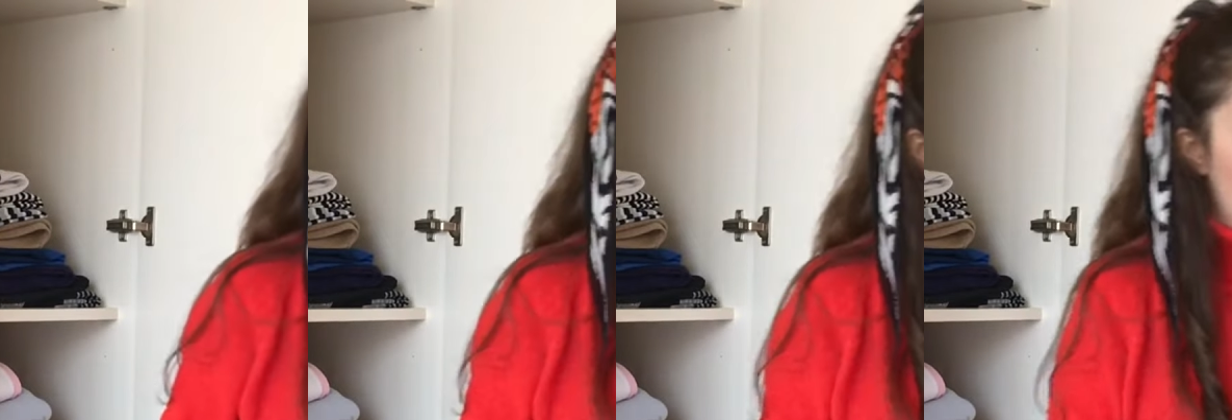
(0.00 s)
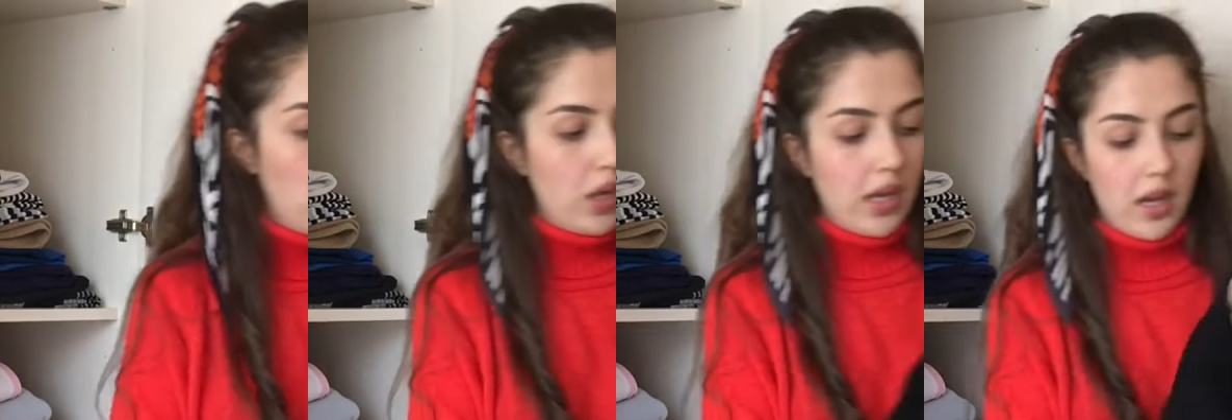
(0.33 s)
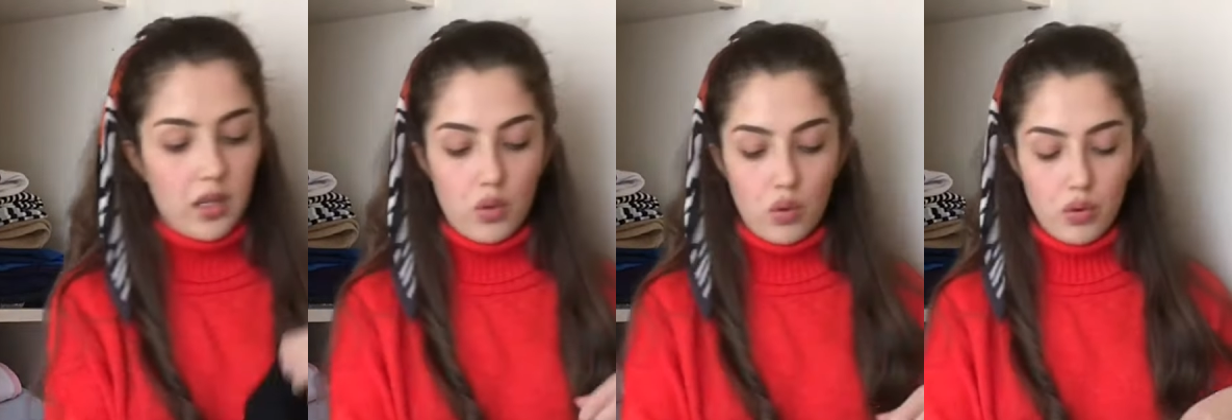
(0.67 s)
Böyle
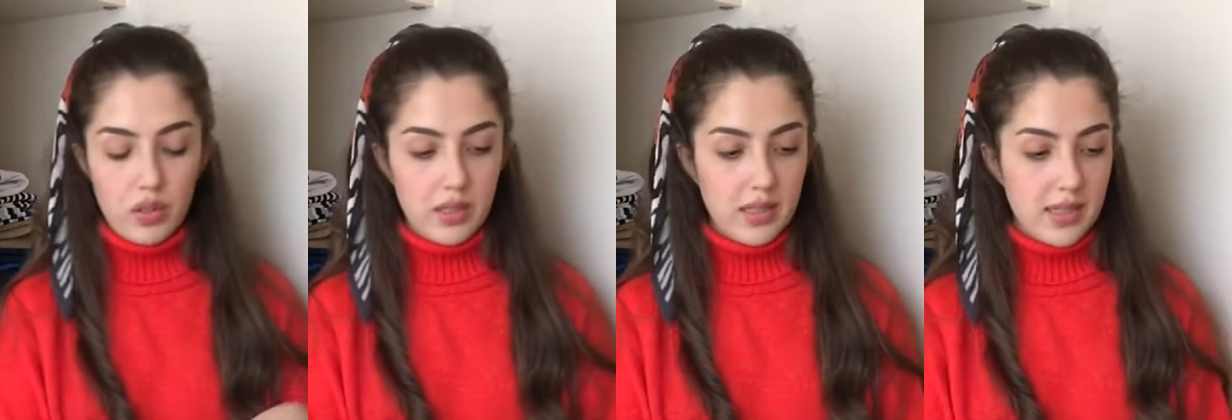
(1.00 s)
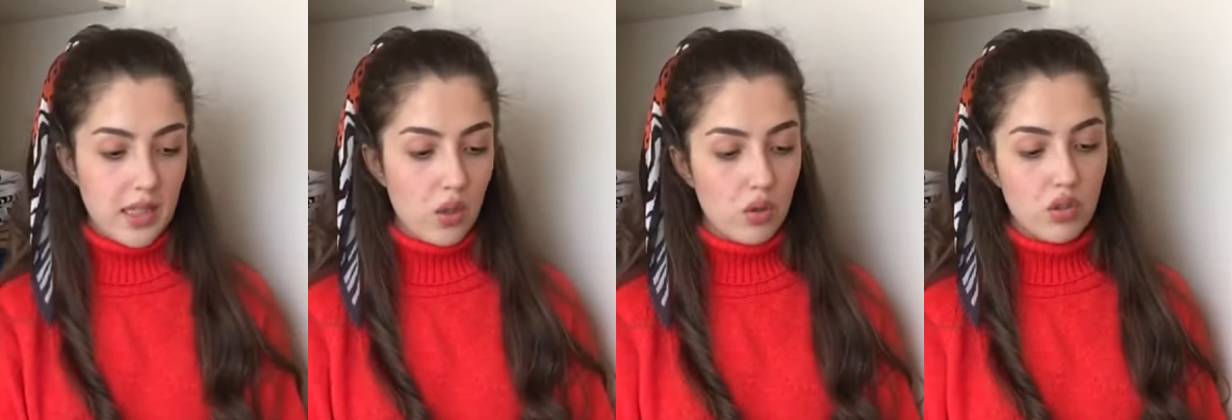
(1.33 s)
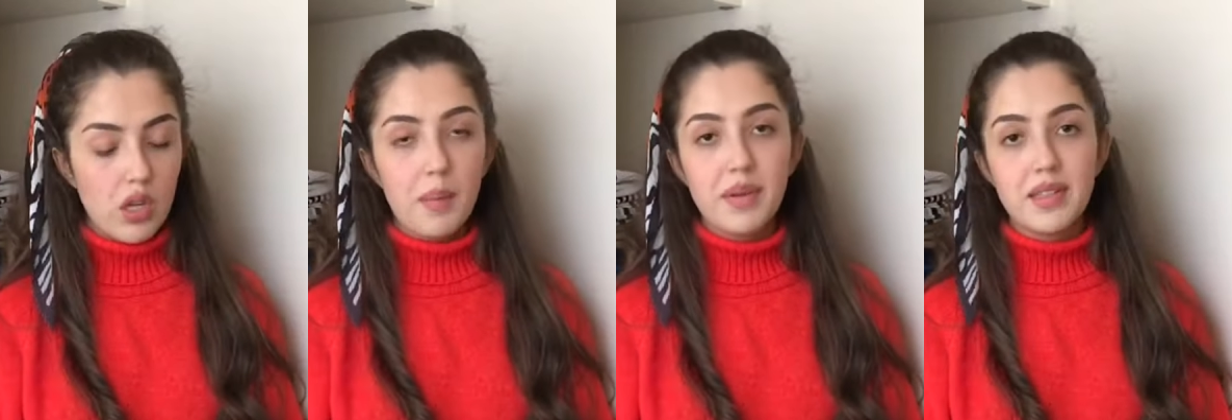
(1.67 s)
yani onları da size
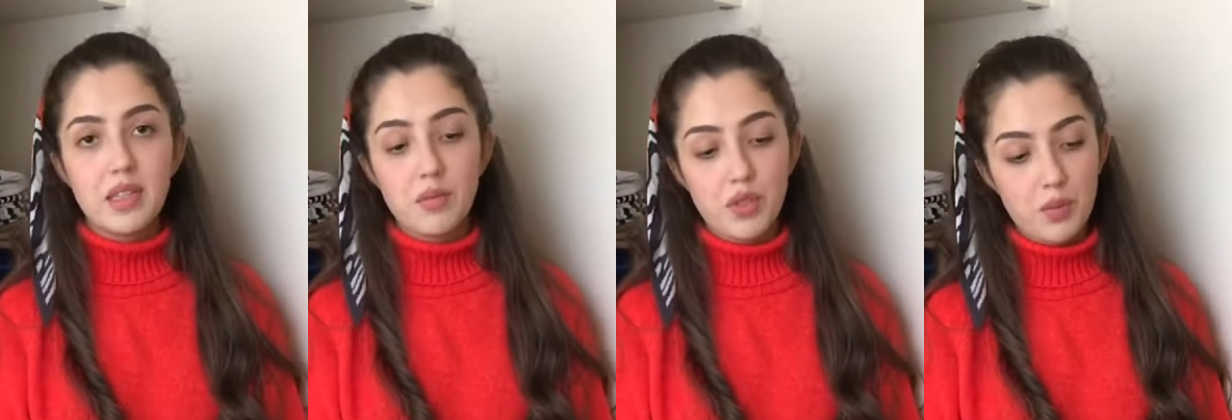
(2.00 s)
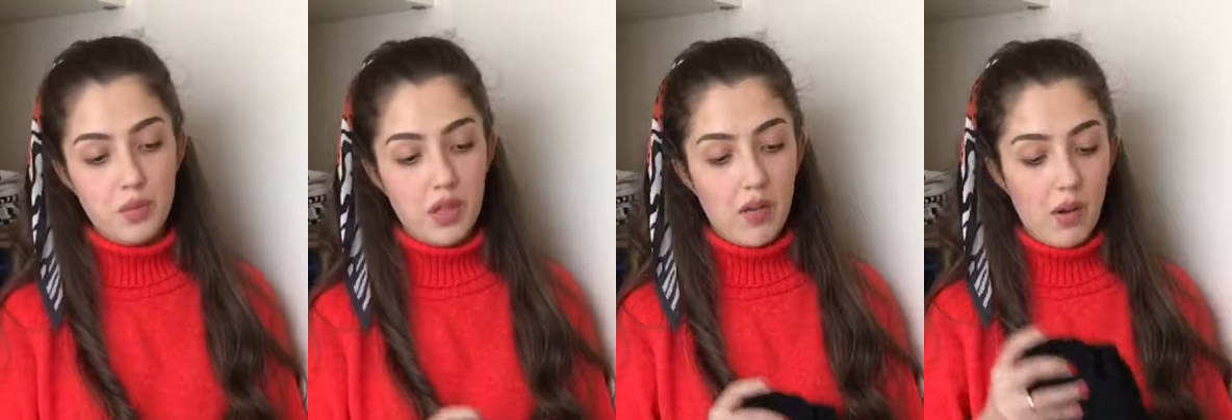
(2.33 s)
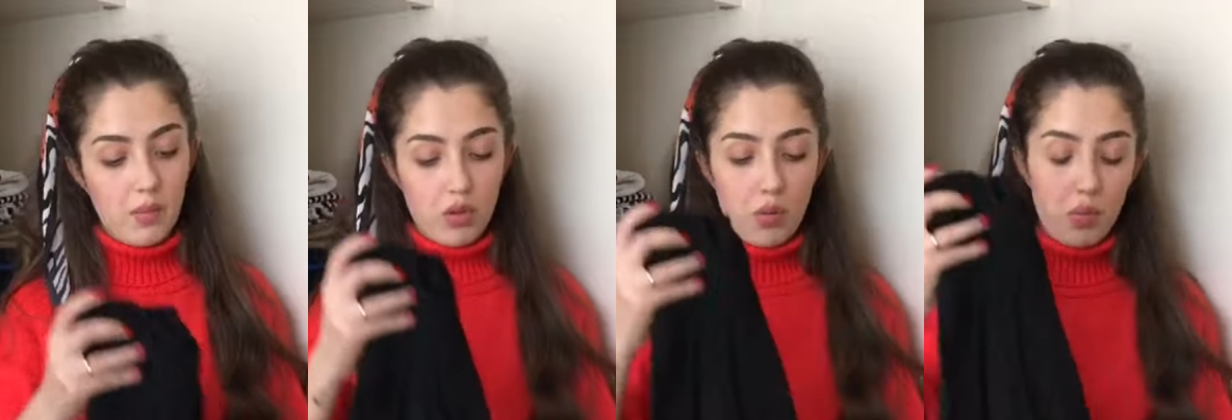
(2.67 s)
göstermek istedim. Şimdi devam
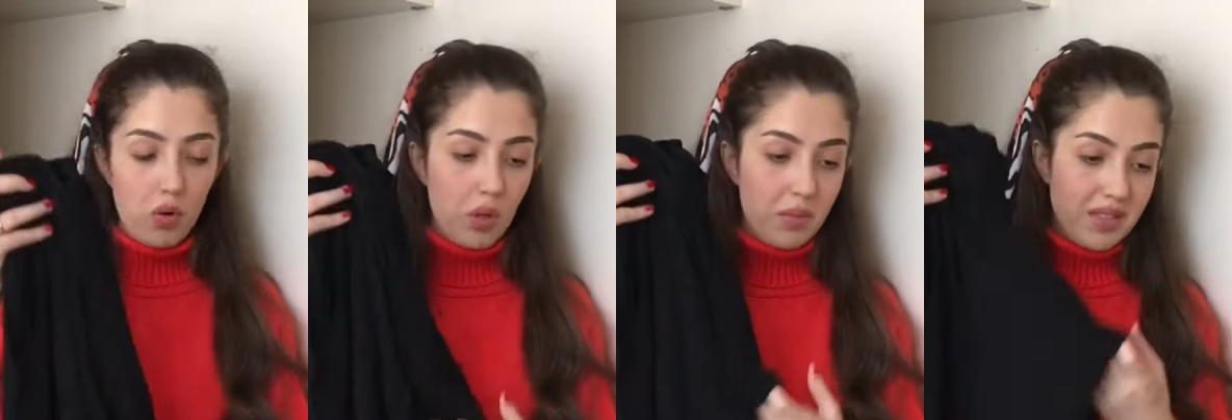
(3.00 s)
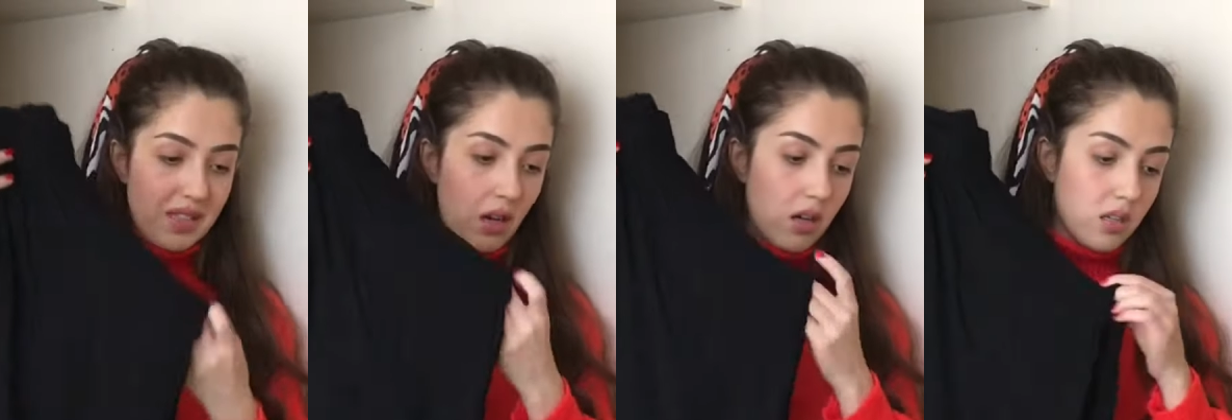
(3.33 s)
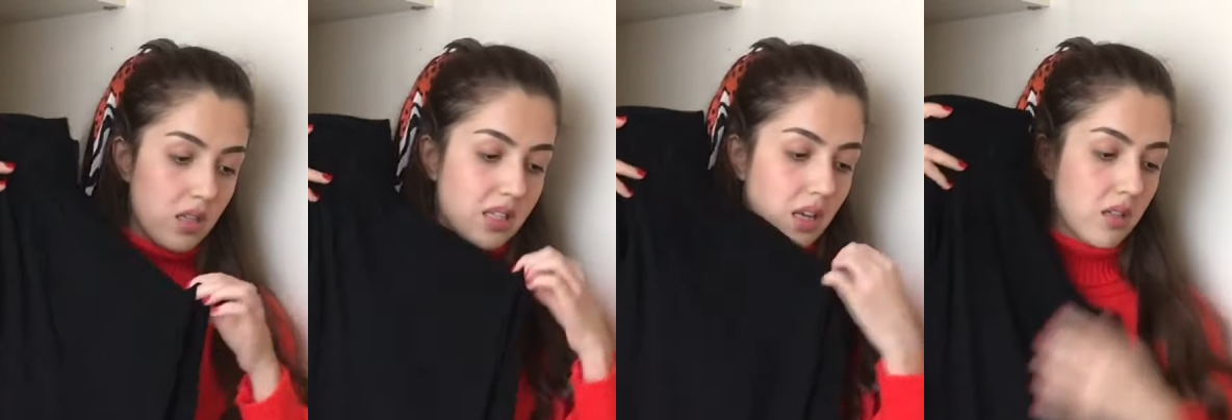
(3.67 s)
ediyorum. Böyle mesela
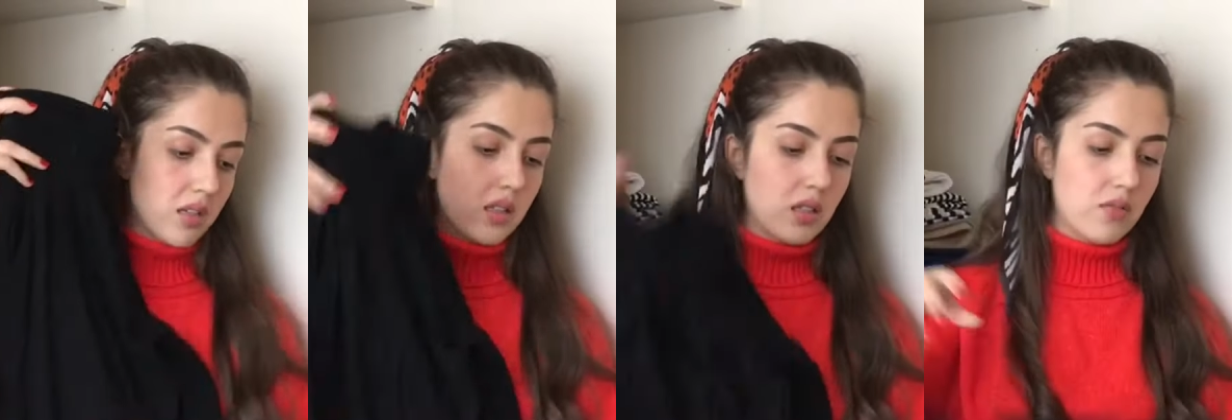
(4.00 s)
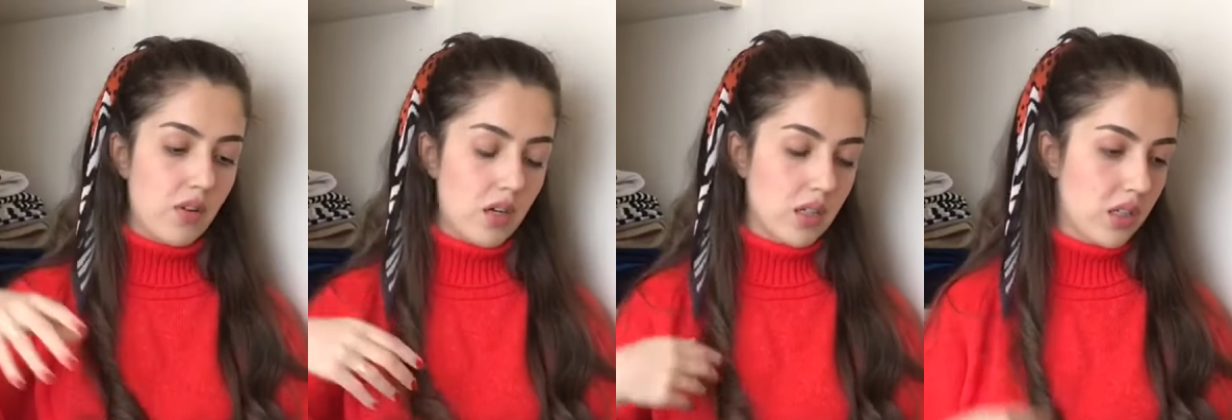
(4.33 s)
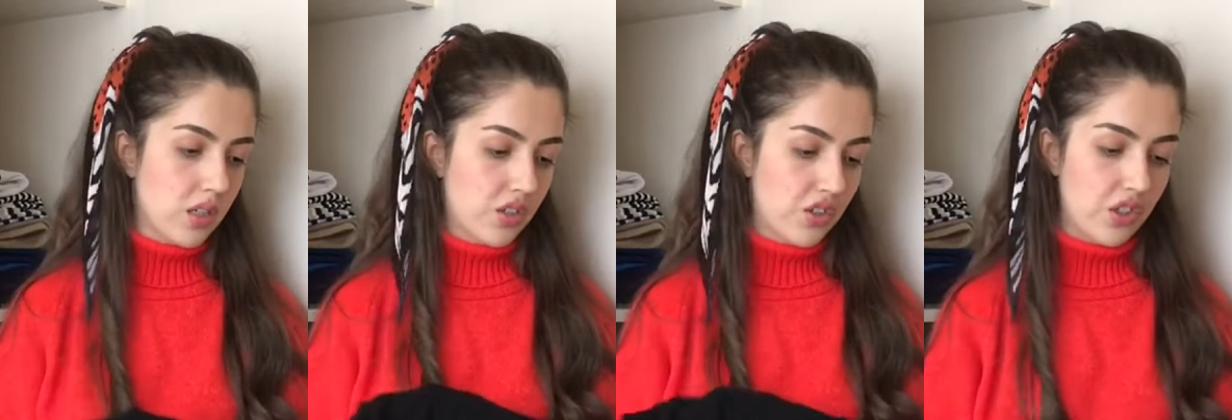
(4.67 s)
arada yazlık var
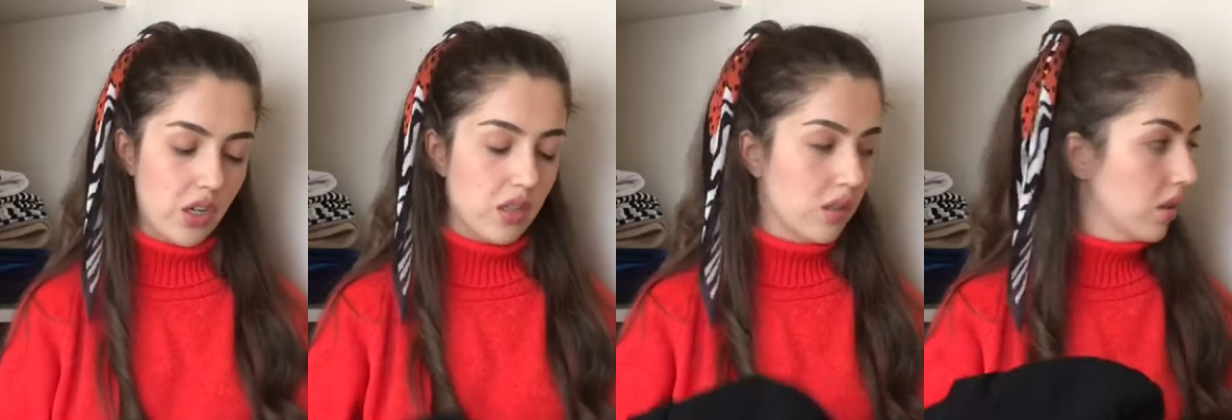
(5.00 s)
karışan.